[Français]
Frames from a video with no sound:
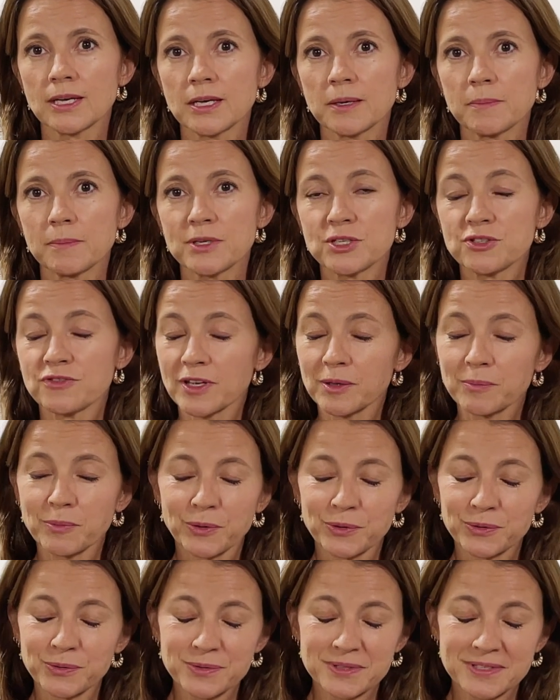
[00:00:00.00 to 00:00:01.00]
Mais je viens de
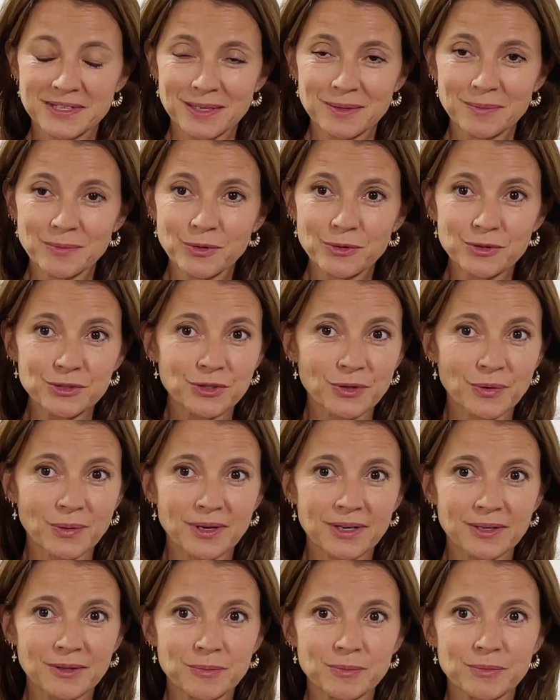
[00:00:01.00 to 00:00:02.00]
prononcer le mot, je crois,
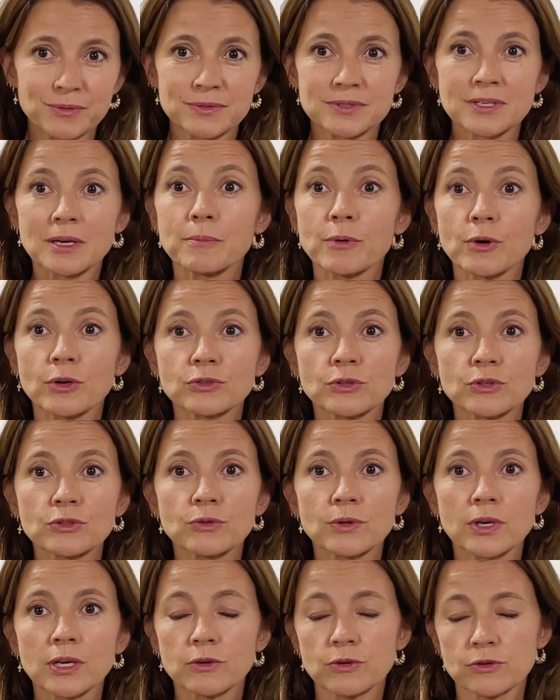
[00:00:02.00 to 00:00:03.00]
le plus important dans
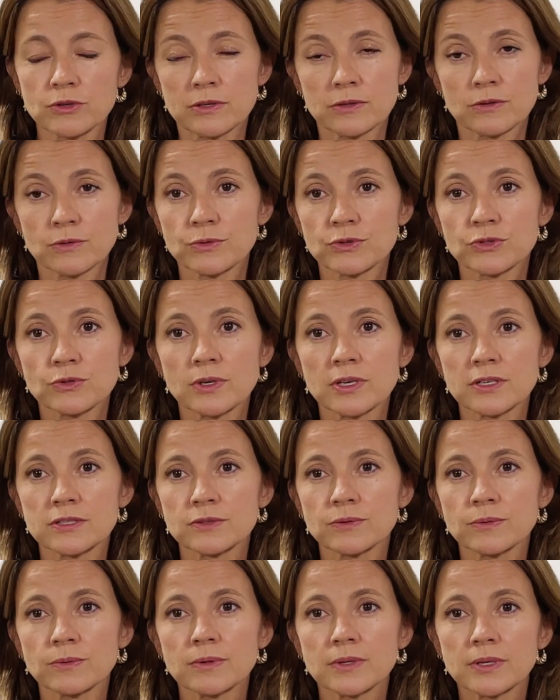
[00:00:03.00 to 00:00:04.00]
la
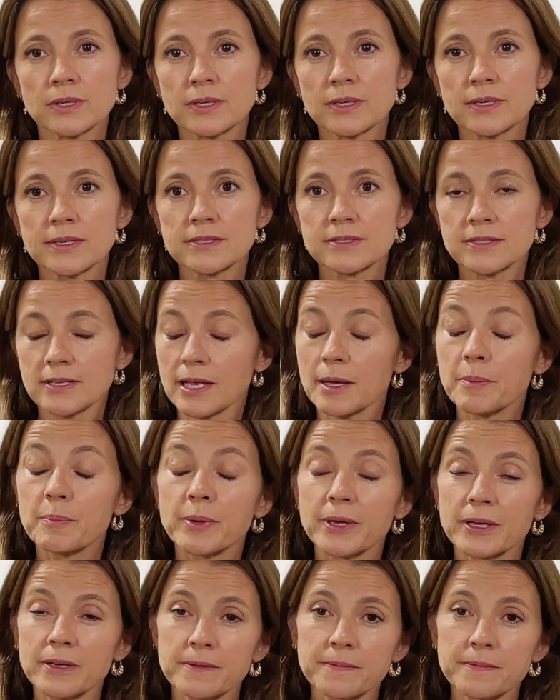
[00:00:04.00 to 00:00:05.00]
consolation, c'est la paix.